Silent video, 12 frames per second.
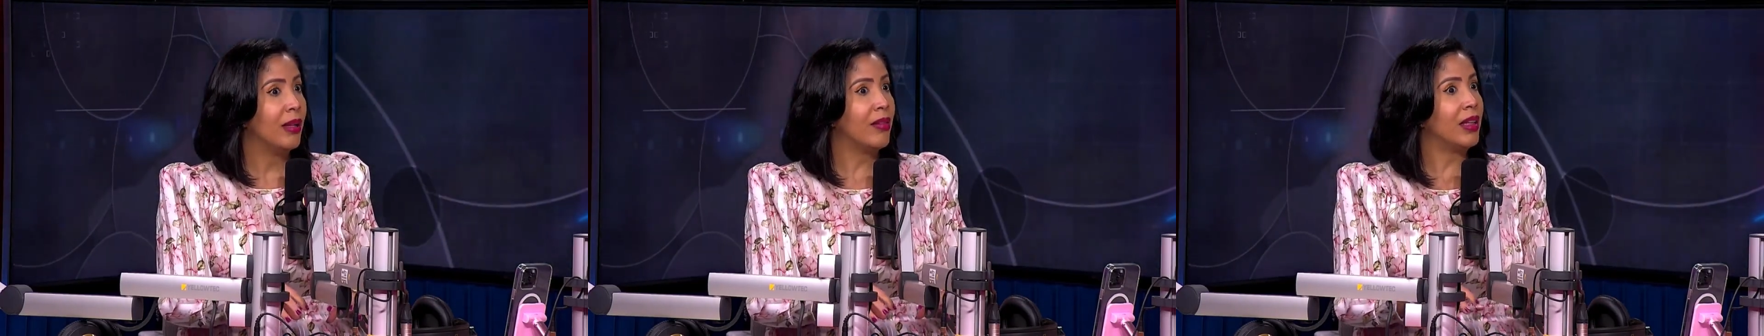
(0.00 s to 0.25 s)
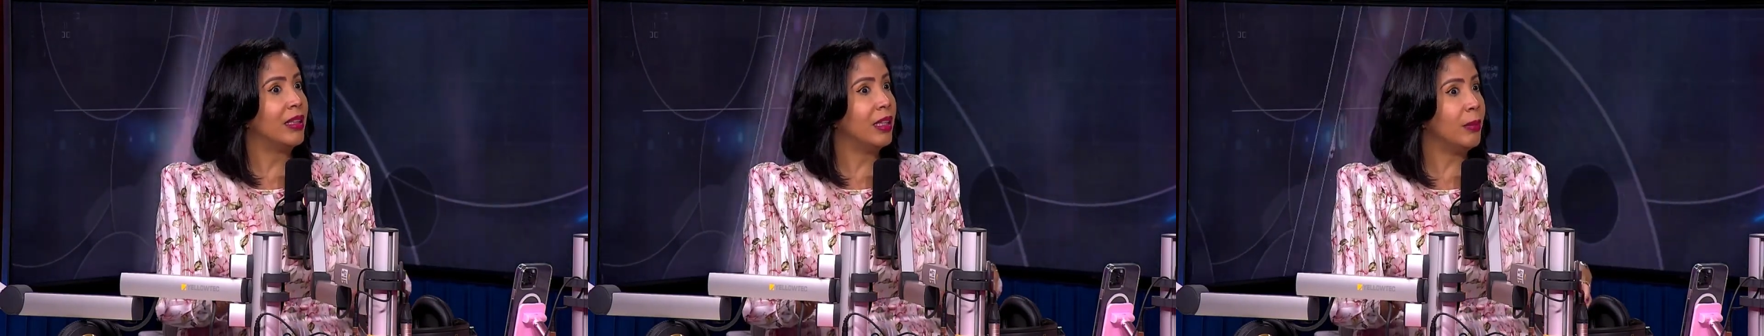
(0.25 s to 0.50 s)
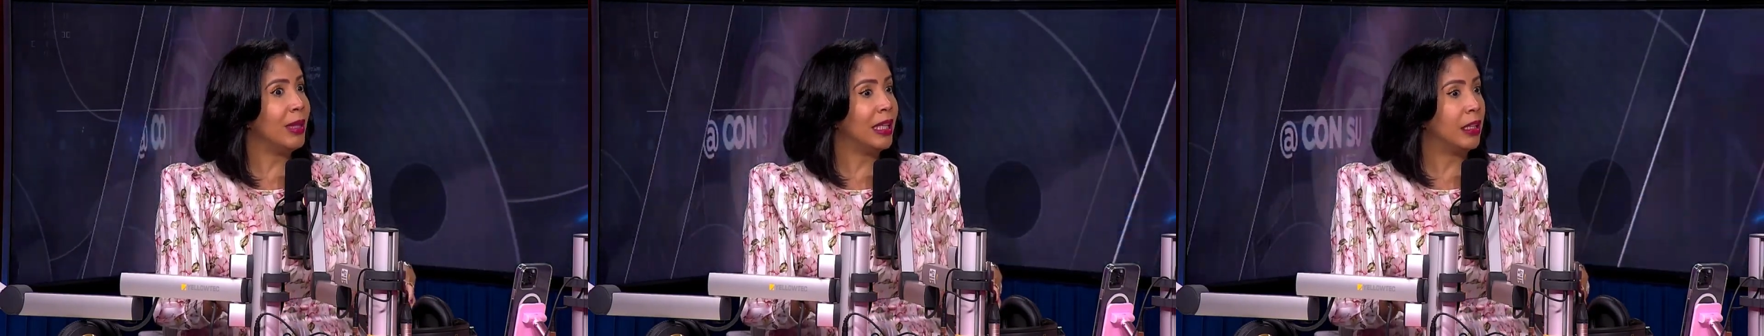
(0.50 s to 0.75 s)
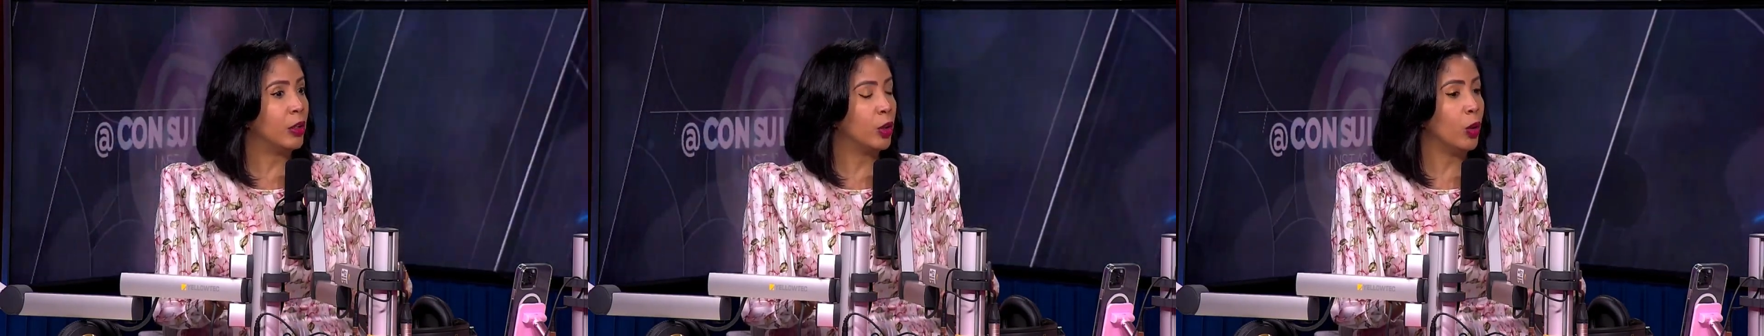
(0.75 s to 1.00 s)

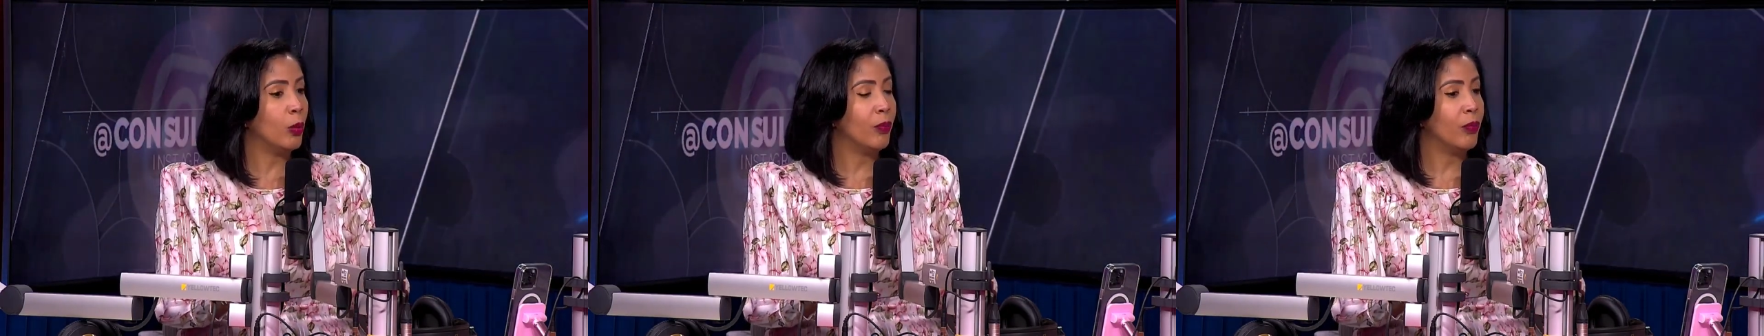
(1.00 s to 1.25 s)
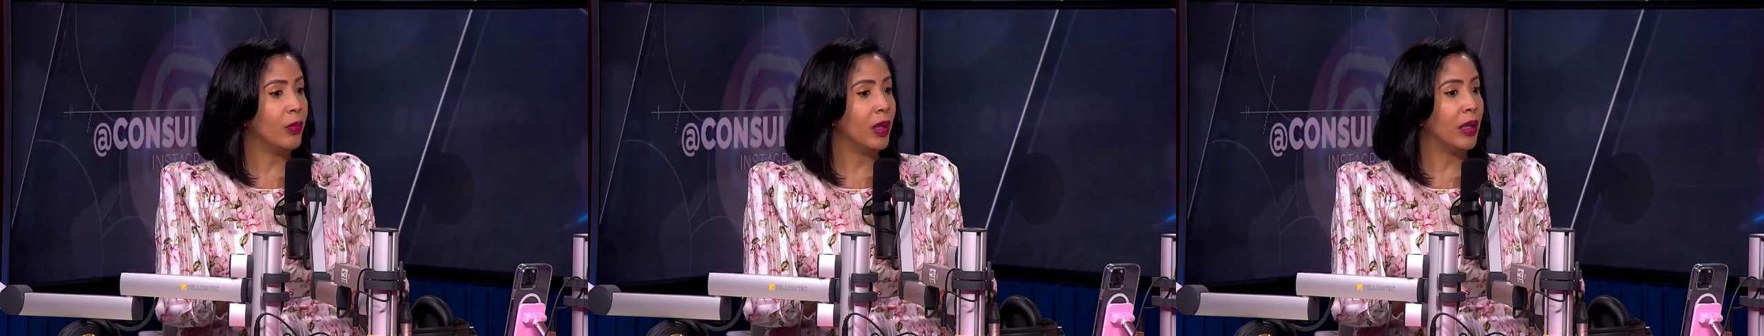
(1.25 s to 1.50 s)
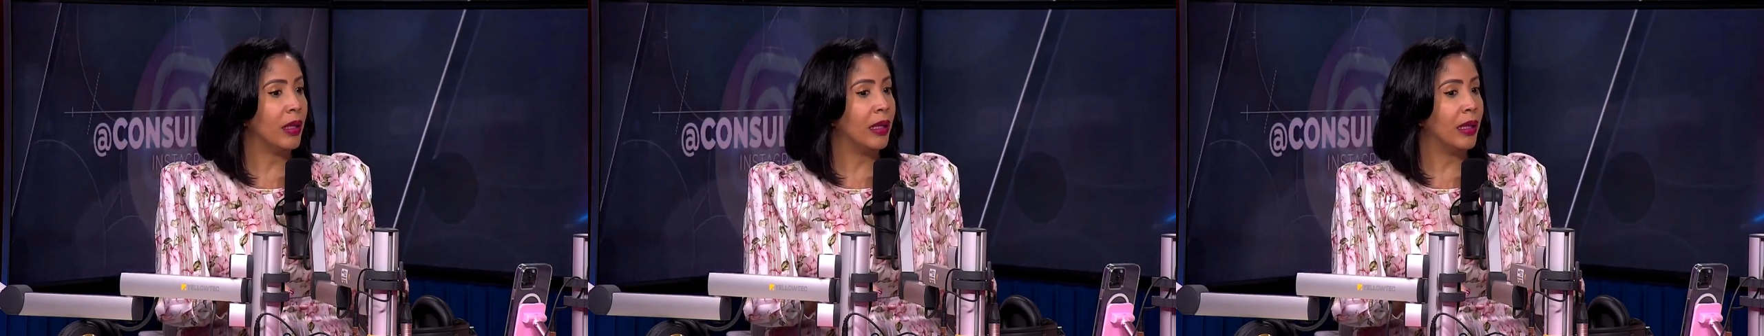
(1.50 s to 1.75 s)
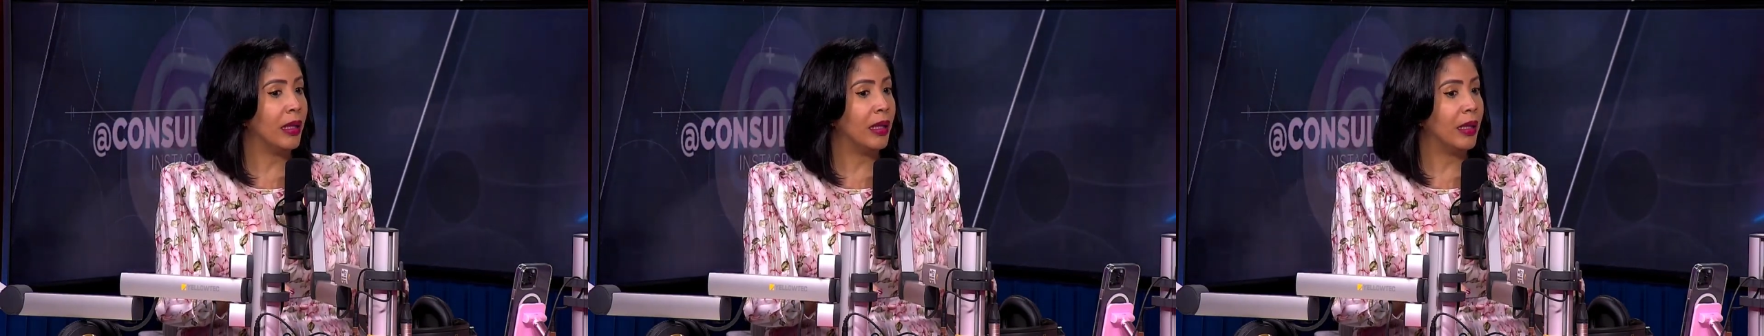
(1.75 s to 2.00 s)
sentimiento
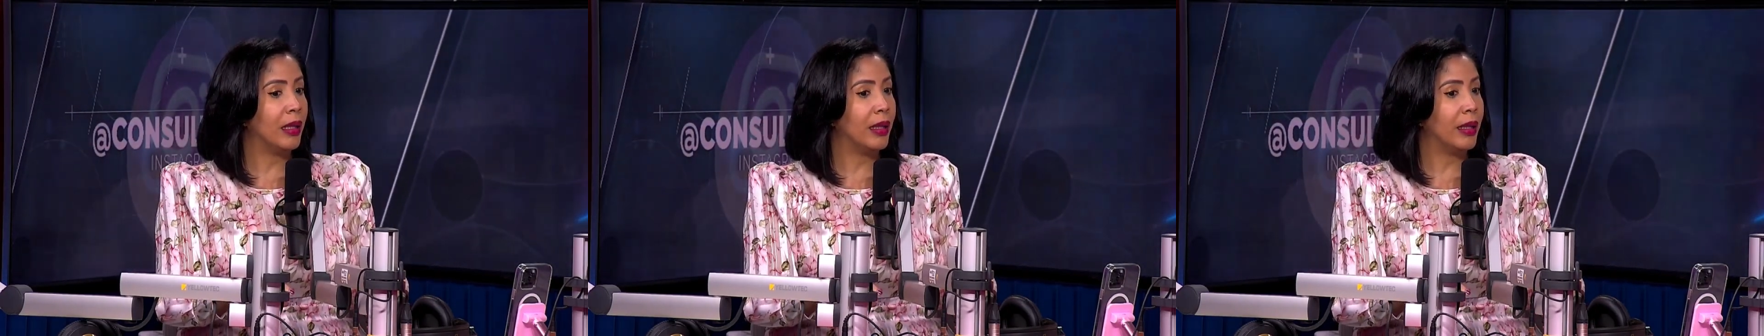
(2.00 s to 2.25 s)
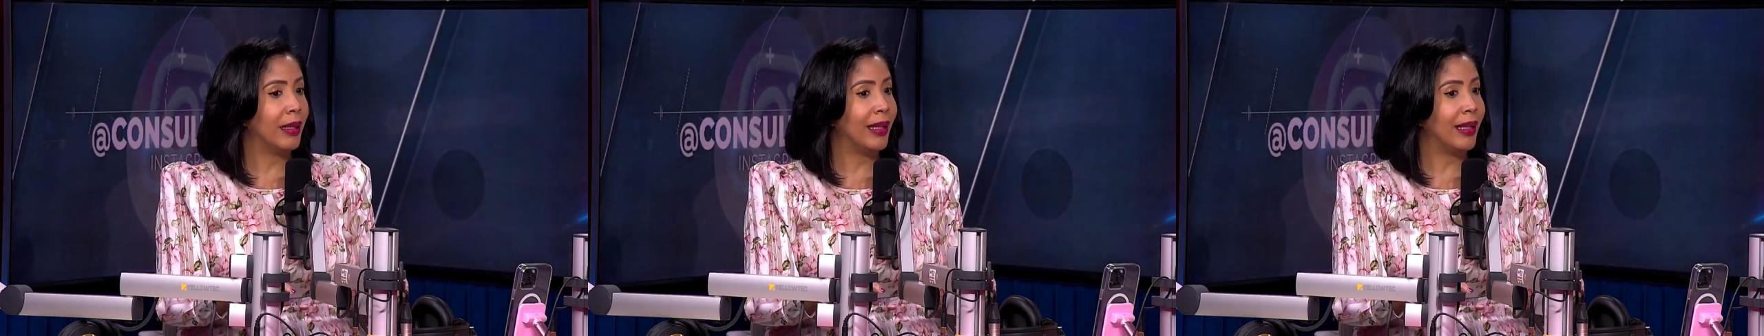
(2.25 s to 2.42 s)
eh,